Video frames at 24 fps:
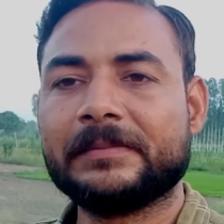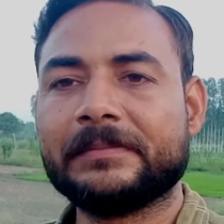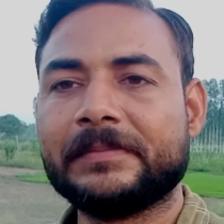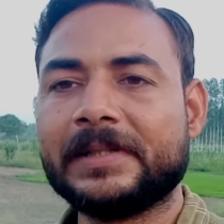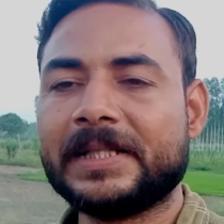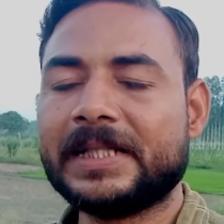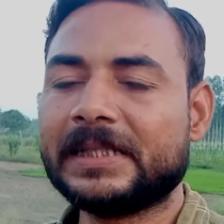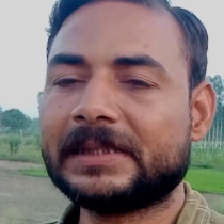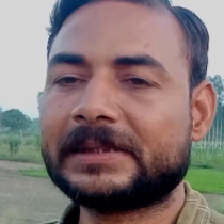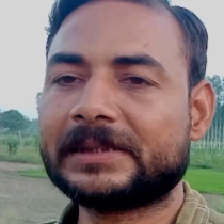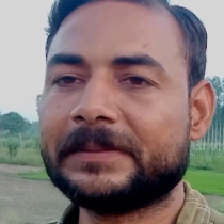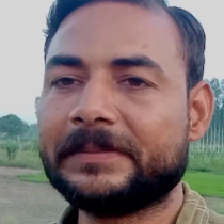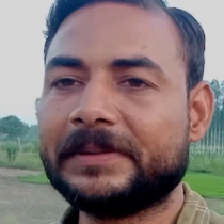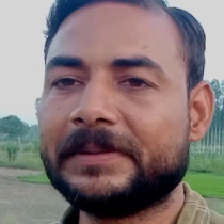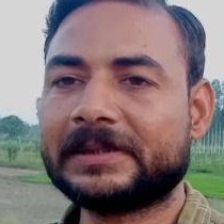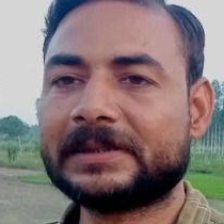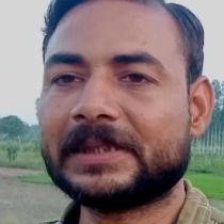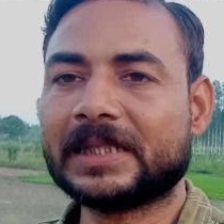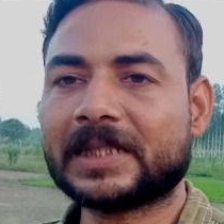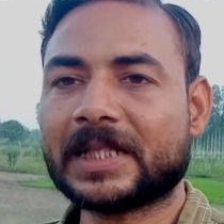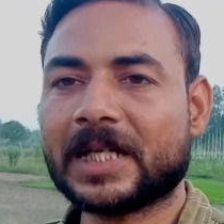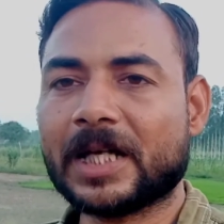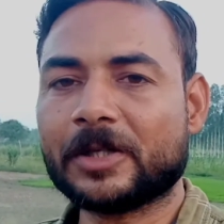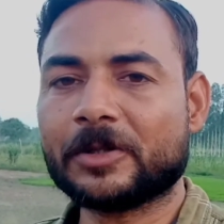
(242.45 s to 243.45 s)
मैंने सभी
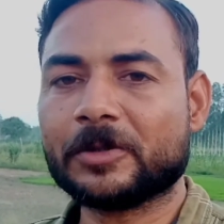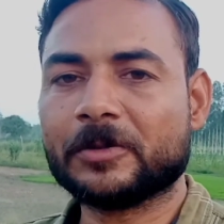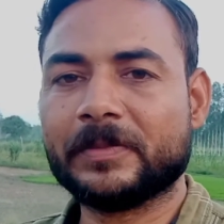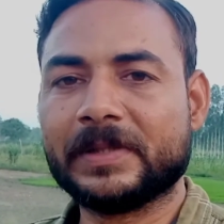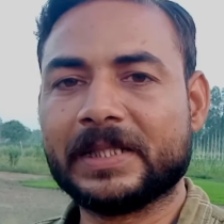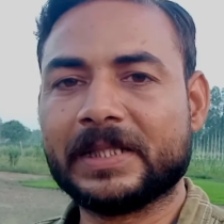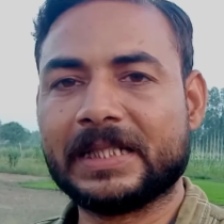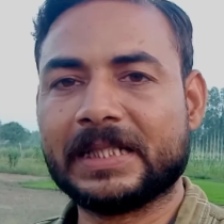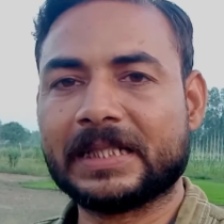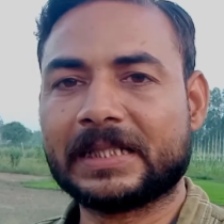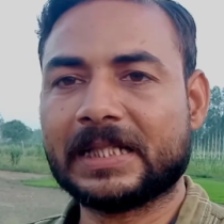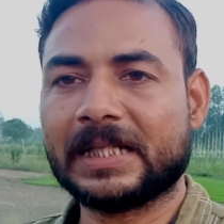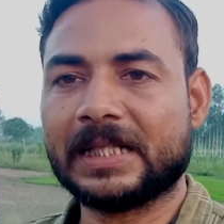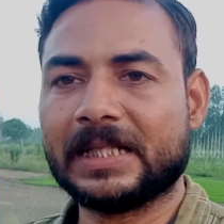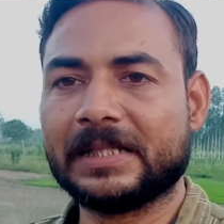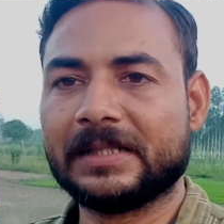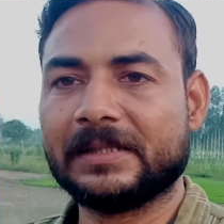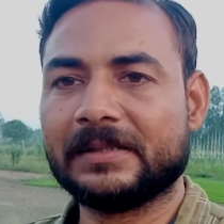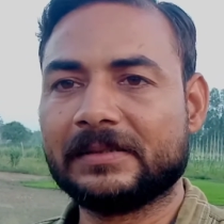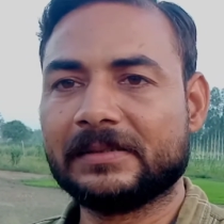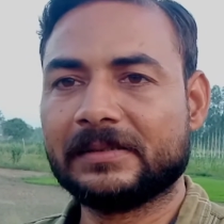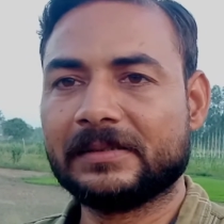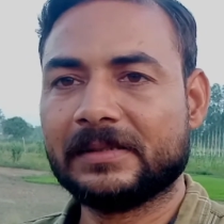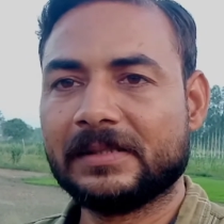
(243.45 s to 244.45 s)
सरकारों में देखा
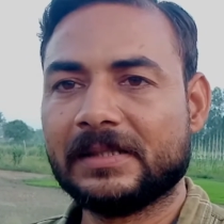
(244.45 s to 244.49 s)
है